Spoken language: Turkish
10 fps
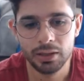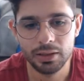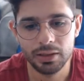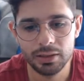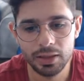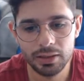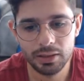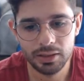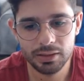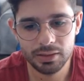e, yayın
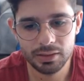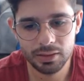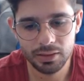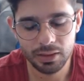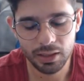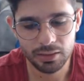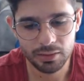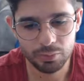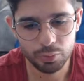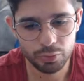kalitesini,
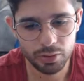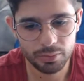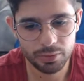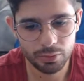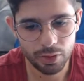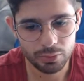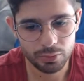yayın programından dolayı.